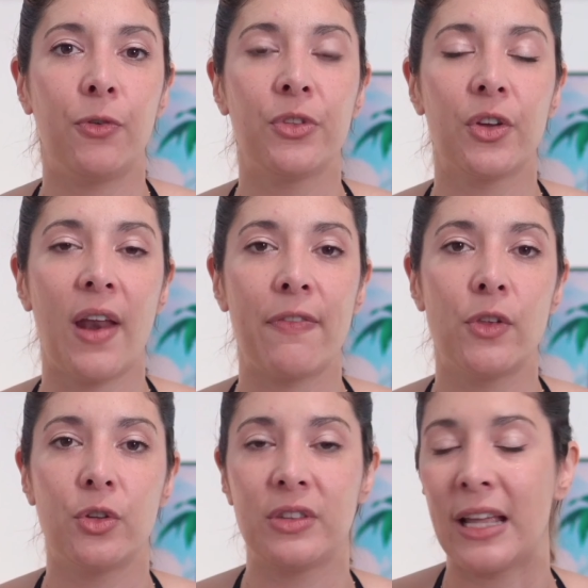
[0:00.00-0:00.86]

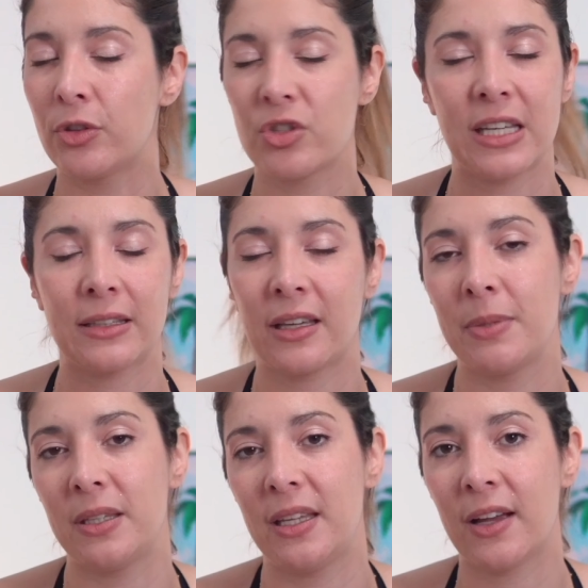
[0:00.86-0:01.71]
funcionando tanto
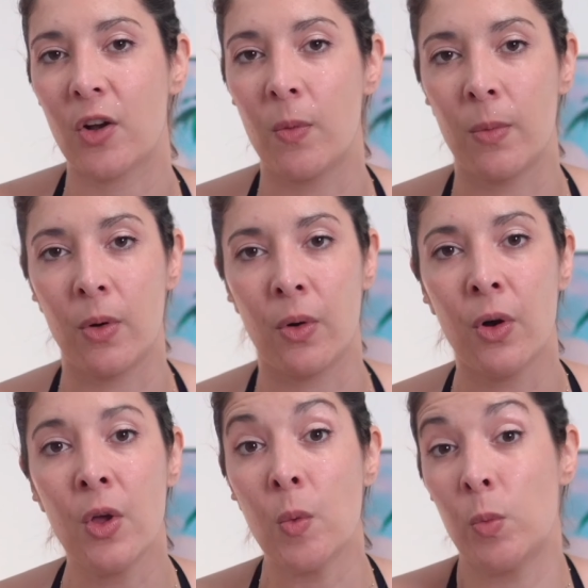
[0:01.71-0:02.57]
ChatGPT
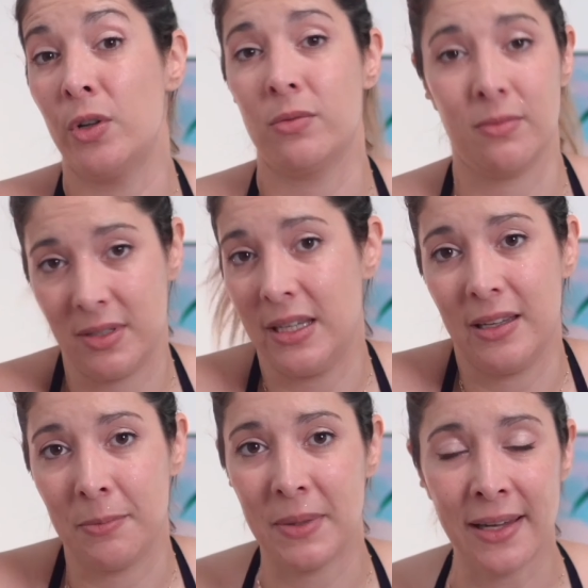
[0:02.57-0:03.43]
como, bueno,
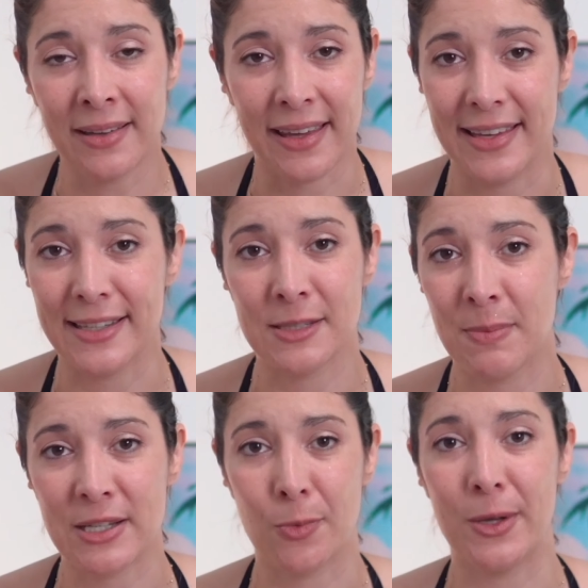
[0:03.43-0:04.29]
y Bing, que es
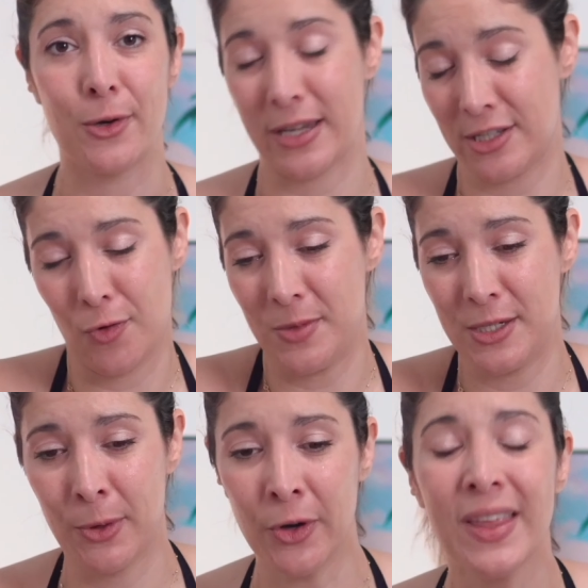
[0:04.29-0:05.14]
más o menos, que es lo
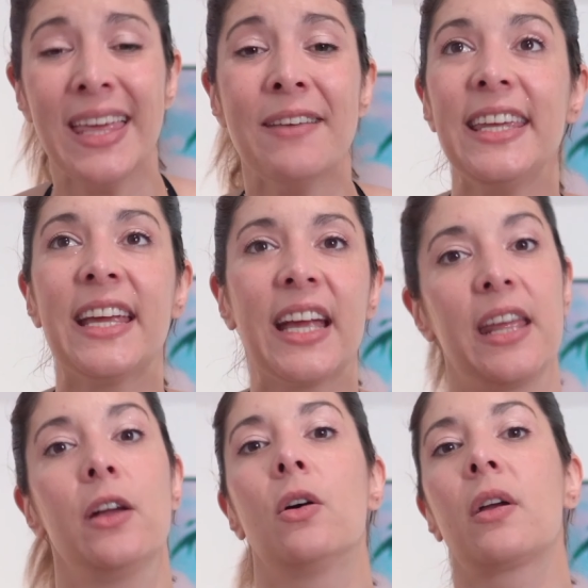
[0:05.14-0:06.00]
mismo. Y
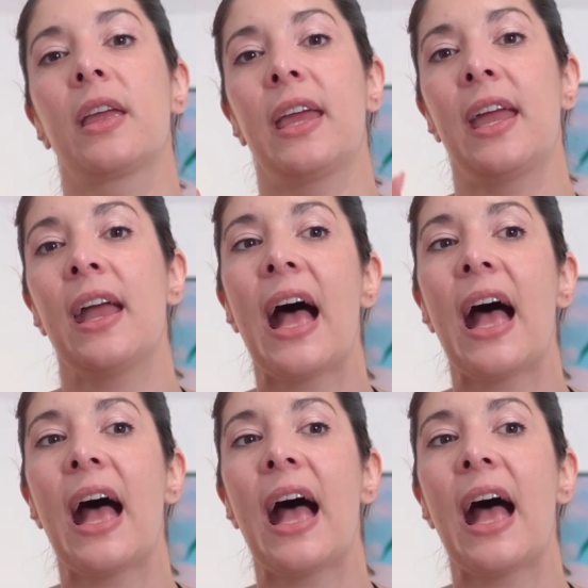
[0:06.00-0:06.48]
creo que